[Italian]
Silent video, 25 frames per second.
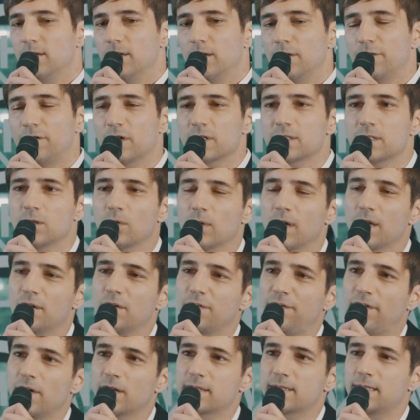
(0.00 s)
Forza Lugano
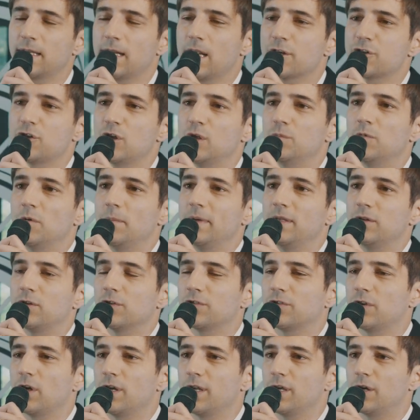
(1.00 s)
Forza nasce in un momento
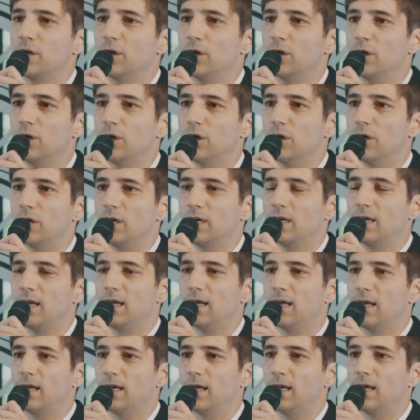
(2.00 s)
storico
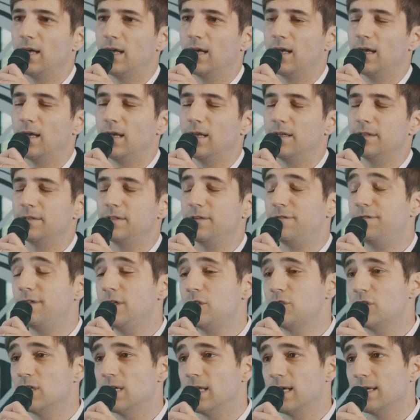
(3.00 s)
eh,
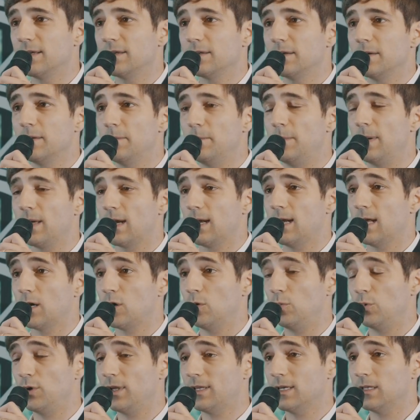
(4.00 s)
difficile per la
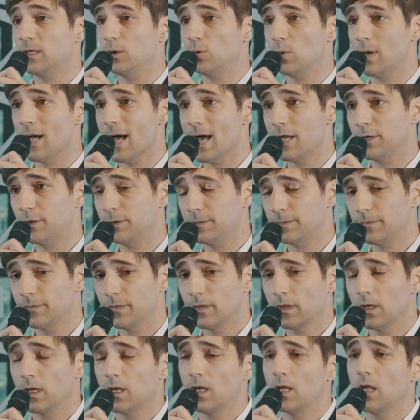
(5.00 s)
comunità di Lugano,
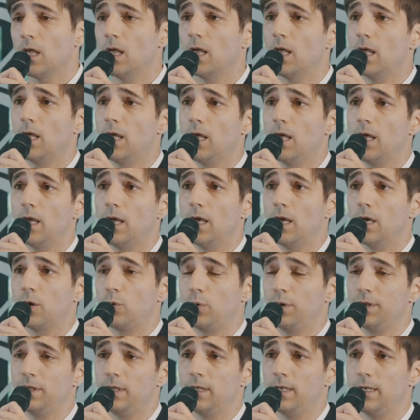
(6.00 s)
eh,
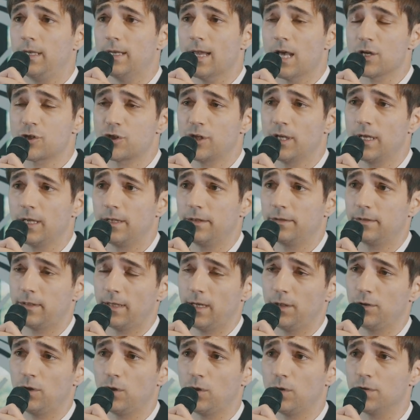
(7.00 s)
quindi nasce
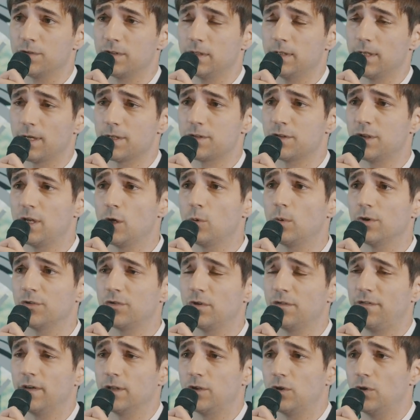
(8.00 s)
tenendo in considerazione
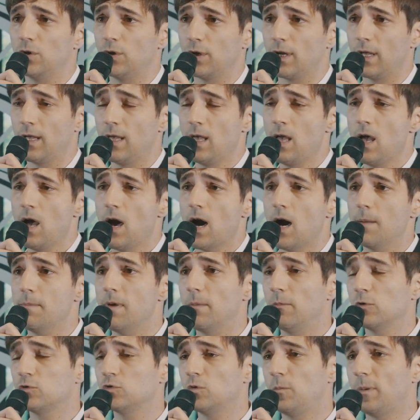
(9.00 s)
questo fattore.
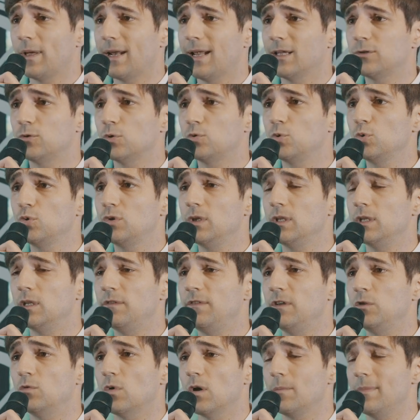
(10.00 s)
Abbiamo superato tutti
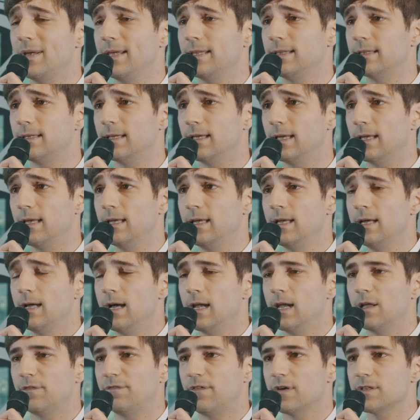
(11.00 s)
individualmente
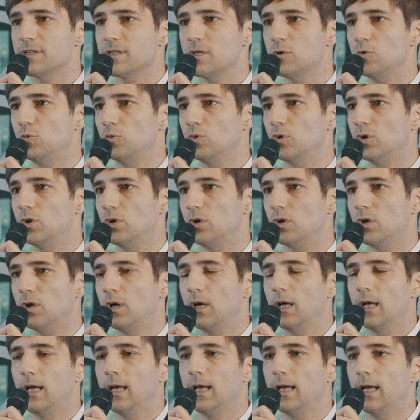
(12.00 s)
la fase 1
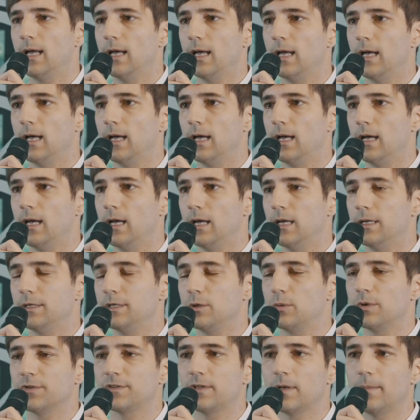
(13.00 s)
eh,
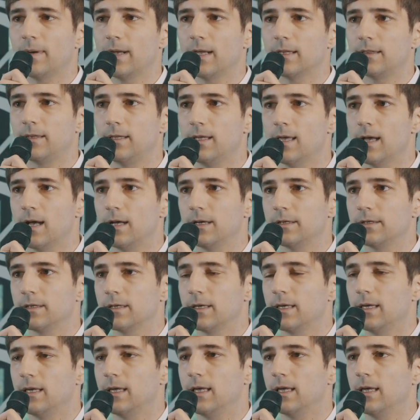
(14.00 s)
di questa malattia
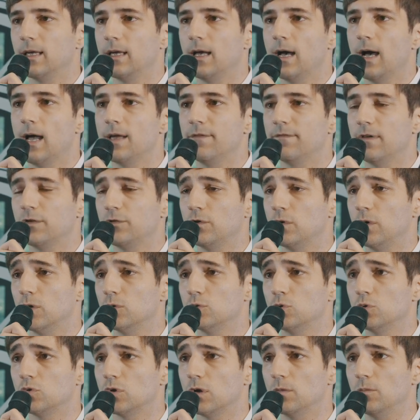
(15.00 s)
che ha invaso
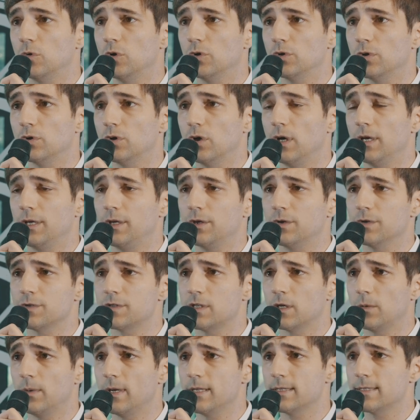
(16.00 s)
tutto il mondo e di
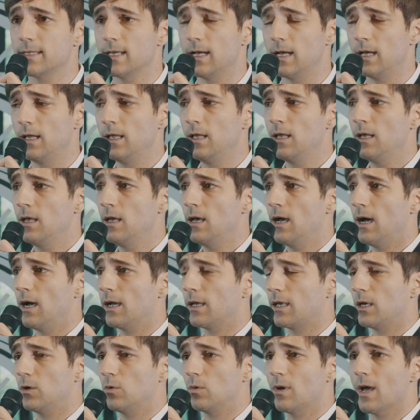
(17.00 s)
conseguenza
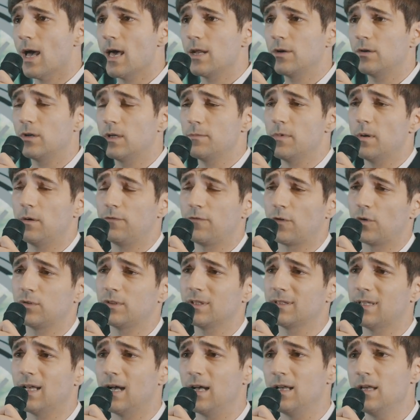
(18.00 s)
anche Lugano, l'abbiamo
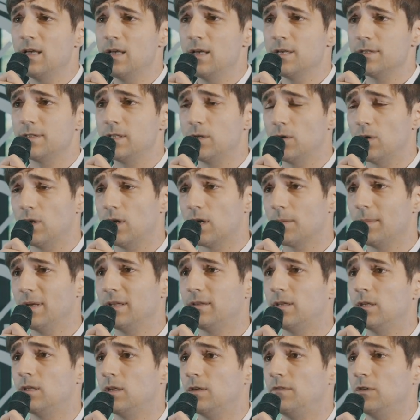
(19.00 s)
affrontata
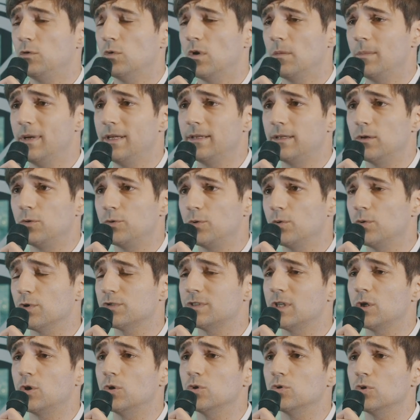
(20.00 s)
singolarmente, individualmente, ognuno
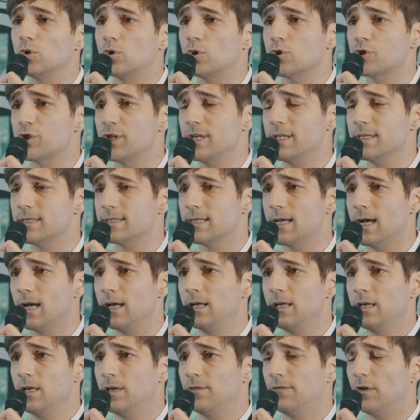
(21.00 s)
secondo coscienza,
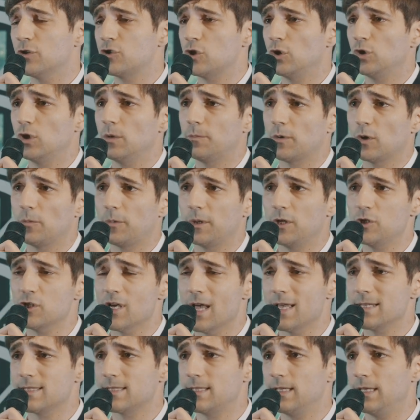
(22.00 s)
facendo i propri
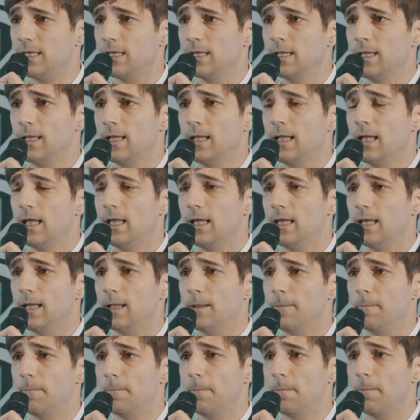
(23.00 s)
gesti
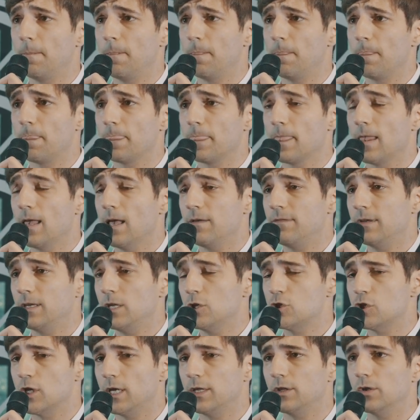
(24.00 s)
ehm, e via
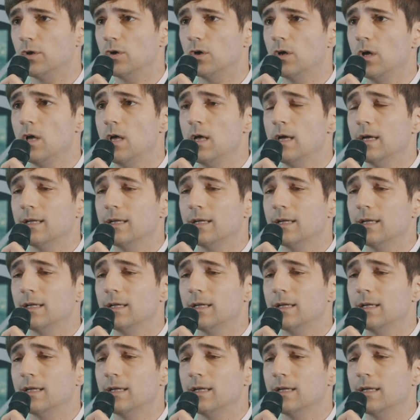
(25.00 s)
dicendo.